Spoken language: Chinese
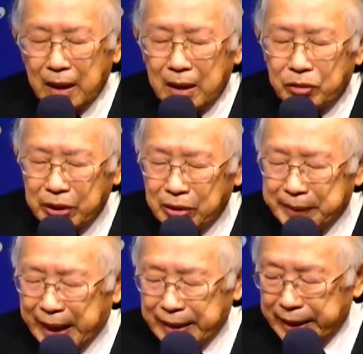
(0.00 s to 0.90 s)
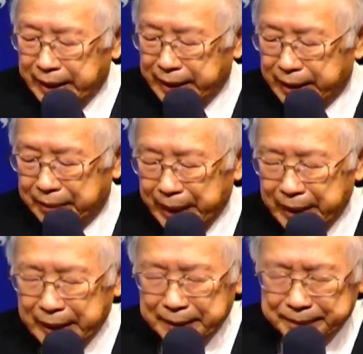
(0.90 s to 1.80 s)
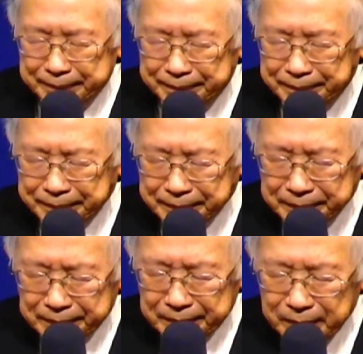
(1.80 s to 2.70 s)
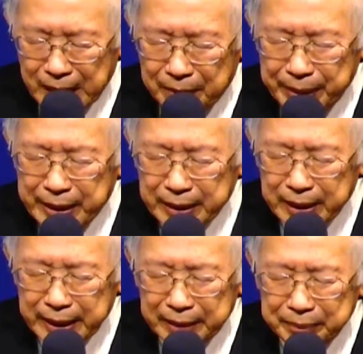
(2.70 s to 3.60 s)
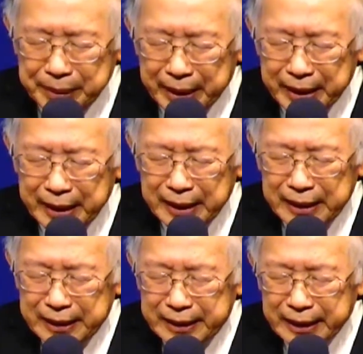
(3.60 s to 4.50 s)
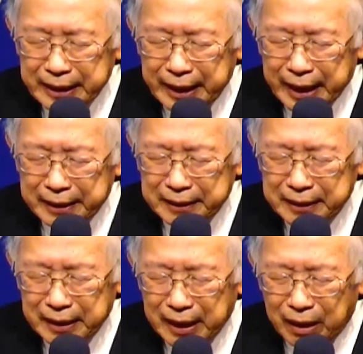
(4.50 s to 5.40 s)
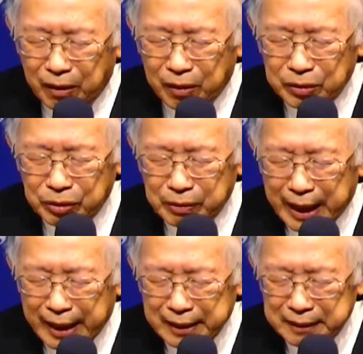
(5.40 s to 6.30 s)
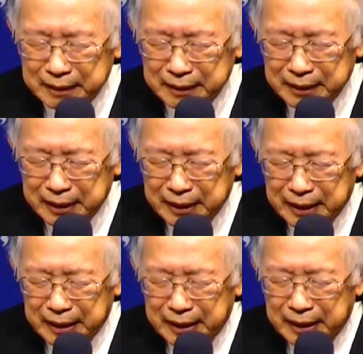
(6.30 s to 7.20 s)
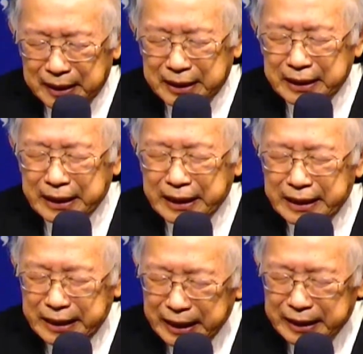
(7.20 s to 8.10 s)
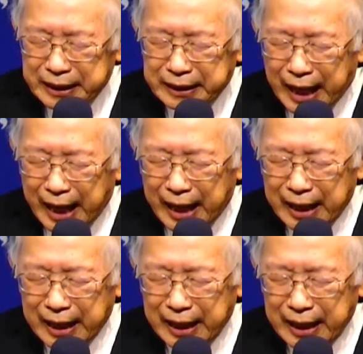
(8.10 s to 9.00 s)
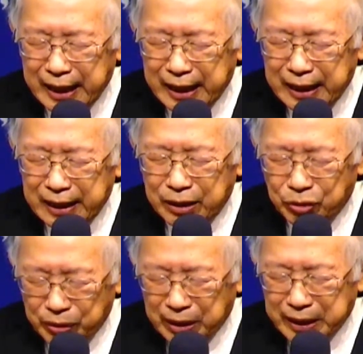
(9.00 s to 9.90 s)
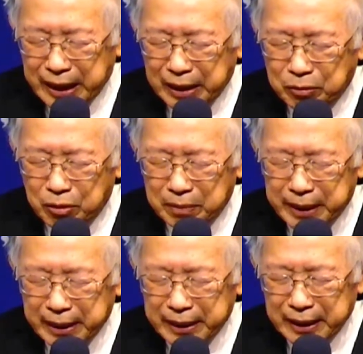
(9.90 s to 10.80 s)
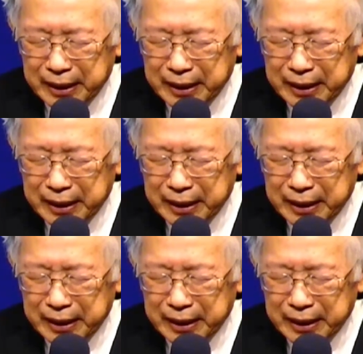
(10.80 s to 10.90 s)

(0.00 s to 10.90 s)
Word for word: 所以说，我们感谢你，赞美你。彼得的连别赠言，哦，主啊，也是你借着他所要给我们的。